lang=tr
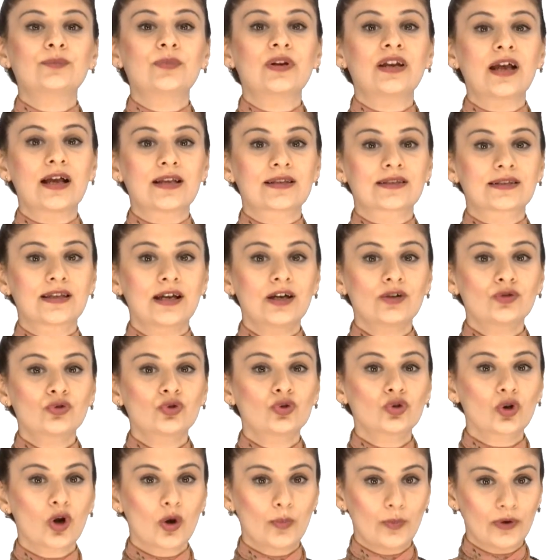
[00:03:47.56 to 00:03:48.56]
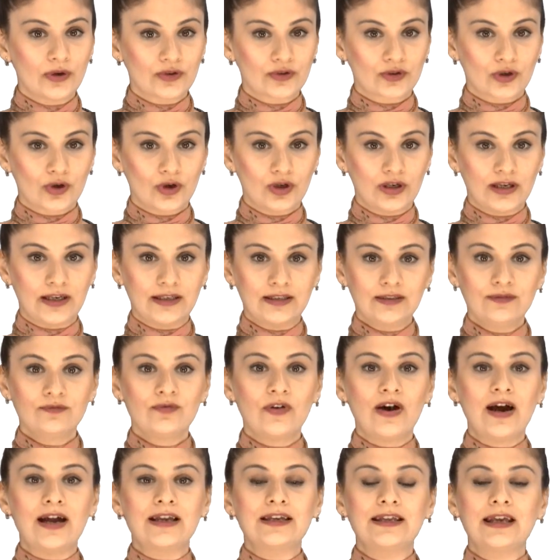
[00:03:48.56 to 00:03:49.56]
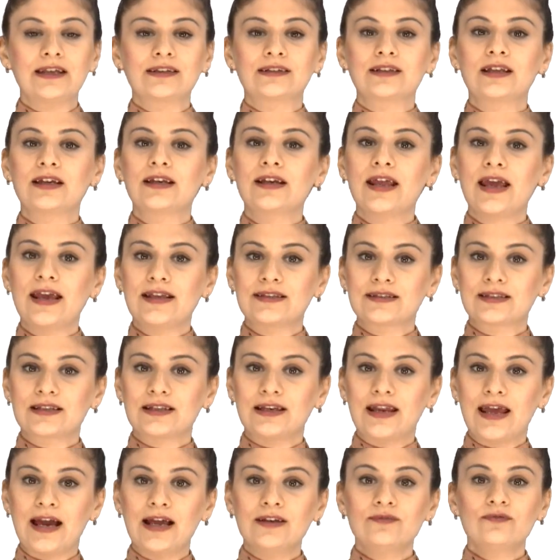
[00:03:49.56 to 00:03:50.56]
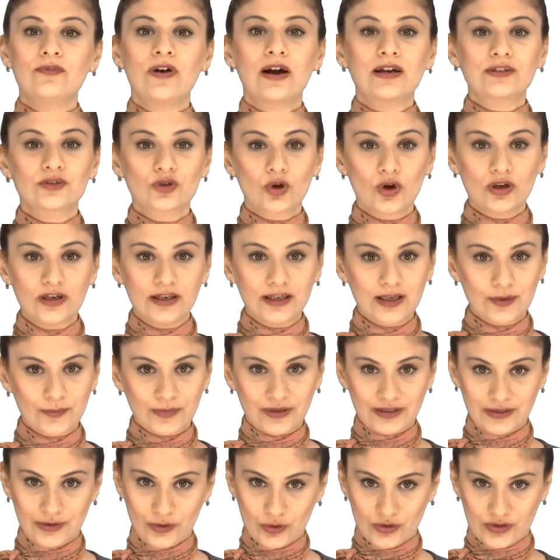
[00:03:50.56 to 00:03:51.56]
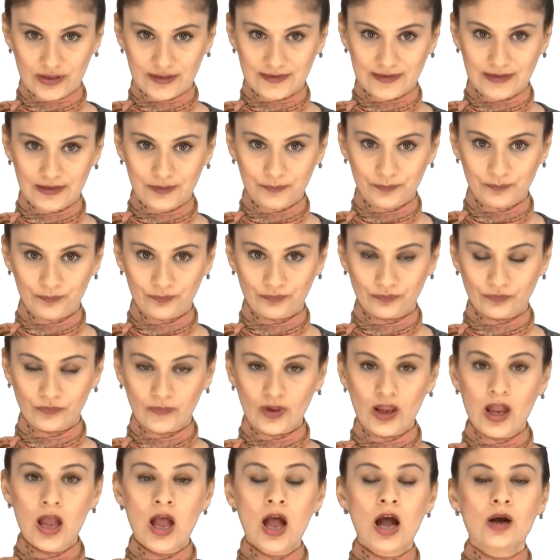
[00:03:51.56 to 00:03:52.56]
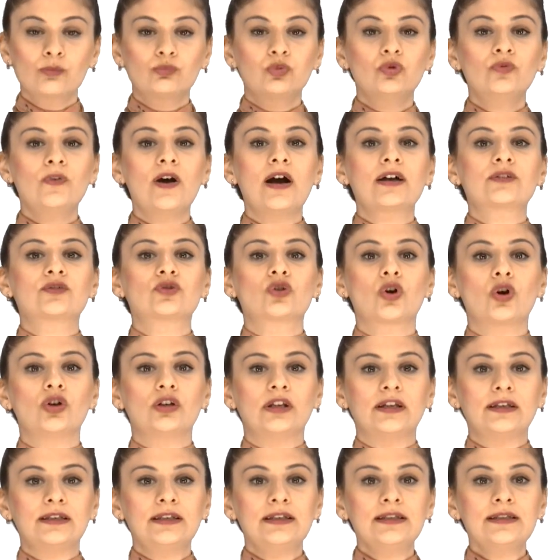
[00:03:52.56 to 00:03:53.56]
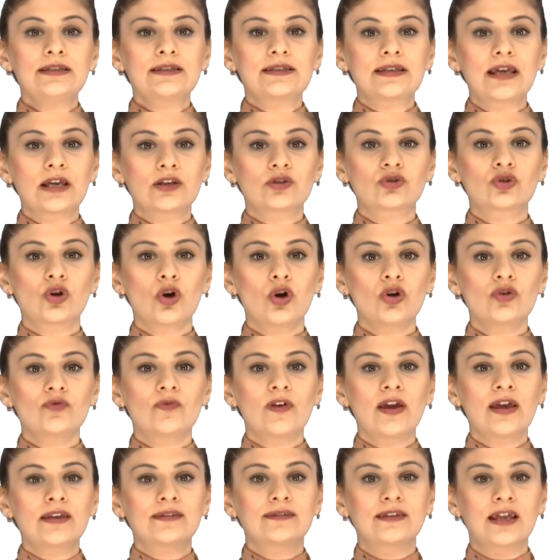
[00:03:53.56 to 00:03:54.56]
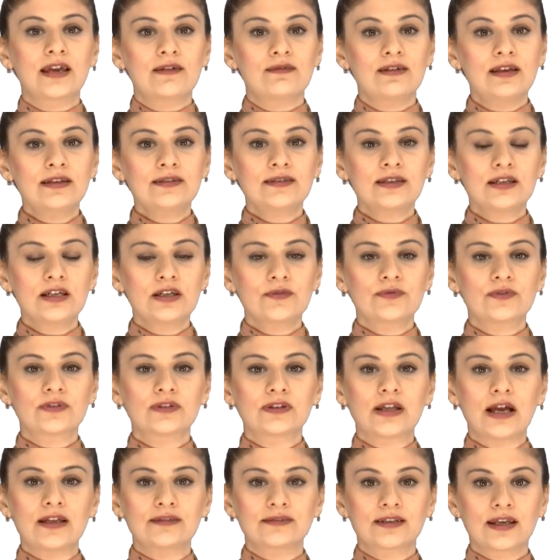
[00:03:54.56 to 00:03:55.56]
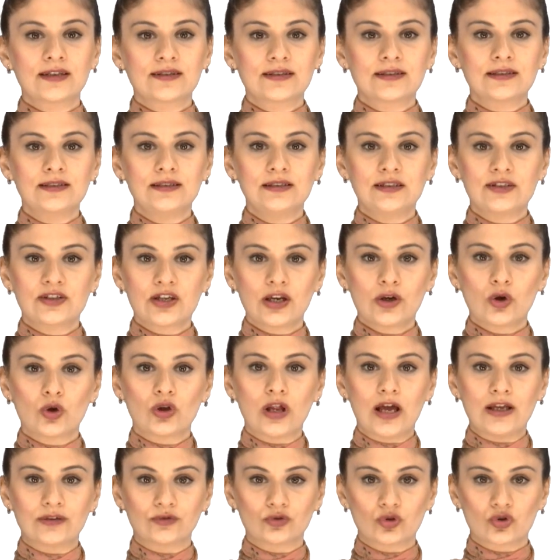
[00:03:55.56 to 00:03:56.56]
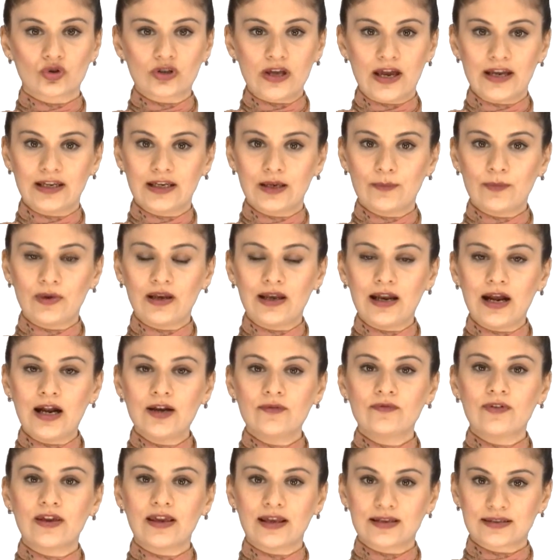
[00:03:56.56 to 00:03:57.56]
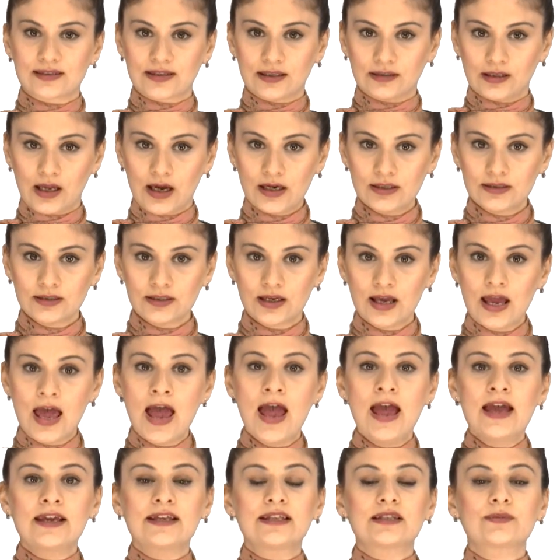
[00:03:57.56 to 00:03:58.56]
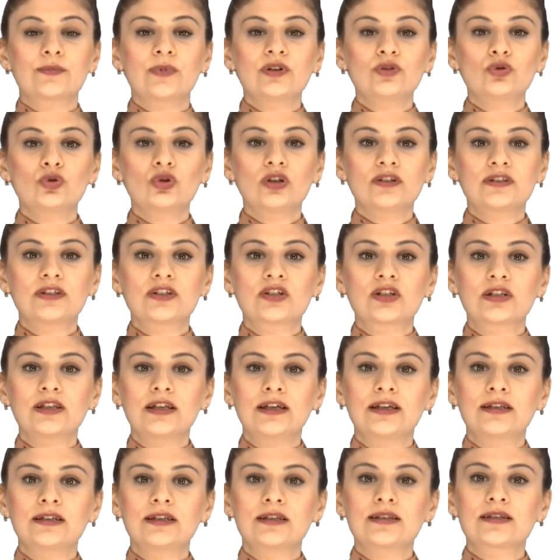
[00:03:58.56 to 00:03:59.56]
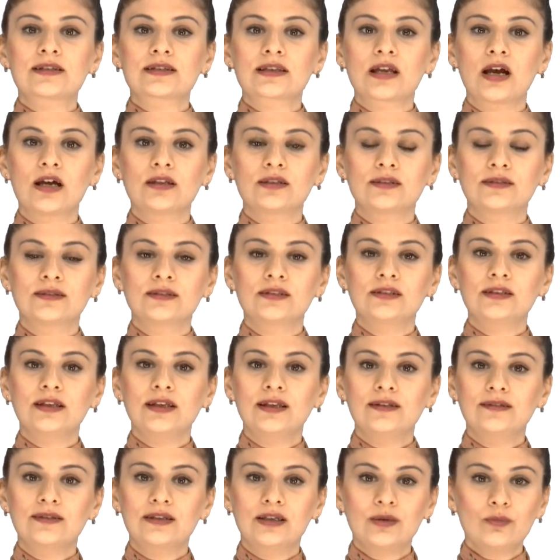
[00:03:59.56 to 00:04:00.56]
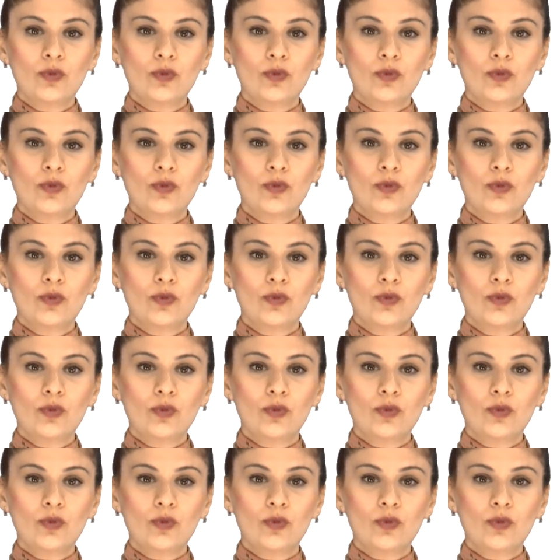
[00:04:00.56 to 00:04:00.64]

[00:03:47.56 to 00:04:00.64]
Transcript: biraz daha tur operatörlerinin faaliyetlerini etkileyen faktörlere bir göz atalım. Bu faktörleri sektör ve devlet tarafından getirilecek olan düzenlemeler ve yasalar, hizmet üreticilerinin sağladığı indirim